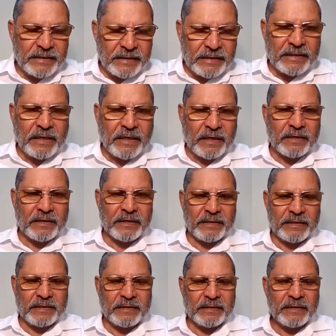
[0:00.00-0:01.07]
ही कारण
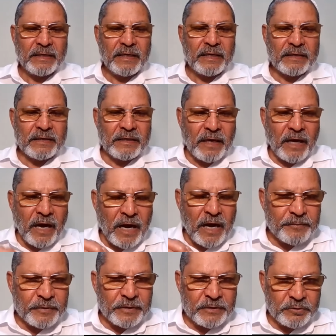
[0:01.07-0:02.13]
है कि आप
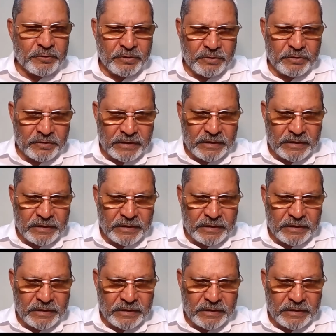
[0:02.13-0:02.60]
यहूदियों से